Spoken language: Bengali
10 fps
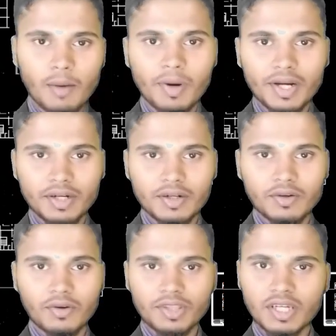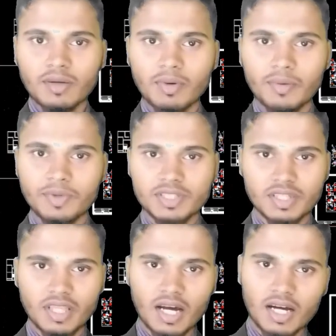আবার অনেকে ভাবি যে
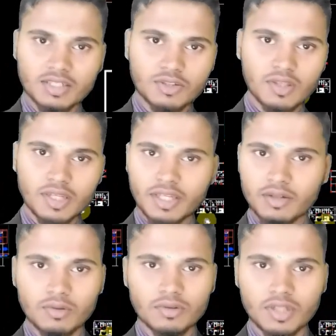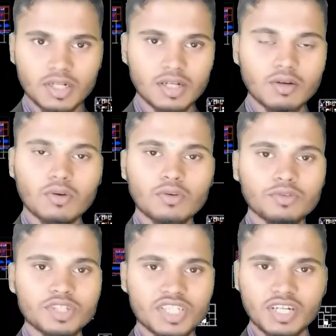না আসলে এইগুলো দ্বারা
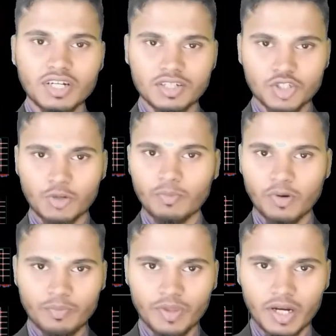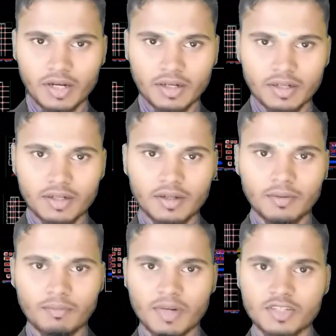কখনোই শেখা সম্ভব না
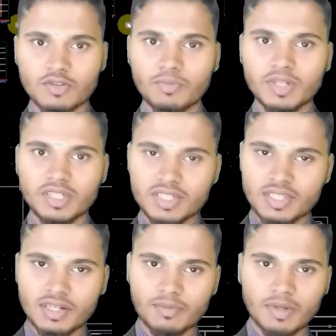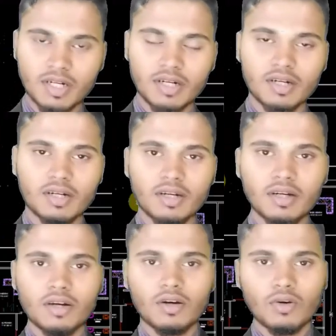বাস্তবে টিচার বা
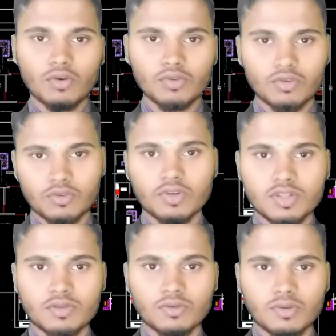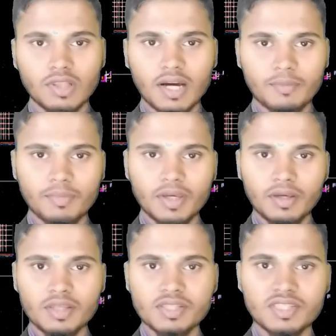অন্য কোনো কিছু লাগবে
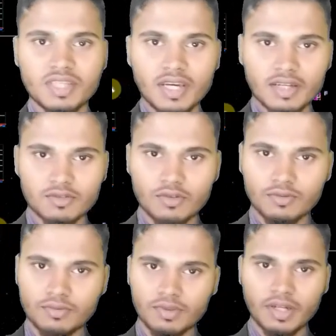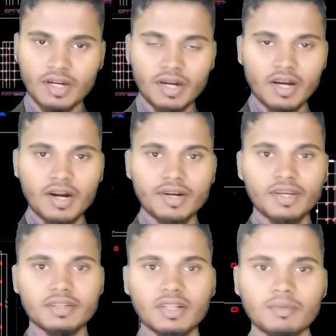যে একজন
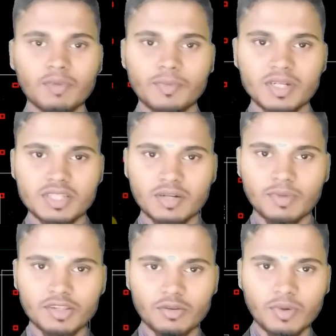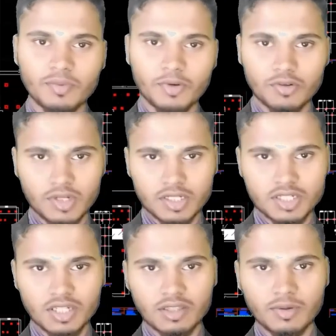গার্ডিয়ান লাগবে বা যার মাধ্যমে আমি অটোক্যাট
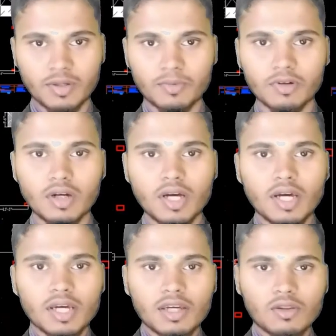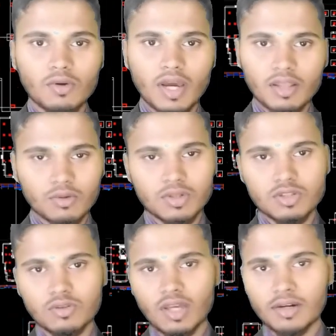শিখতে পারবো কিন্তু এত
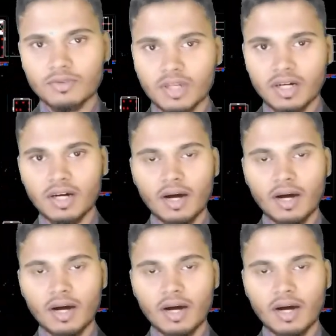কিছু ধারণা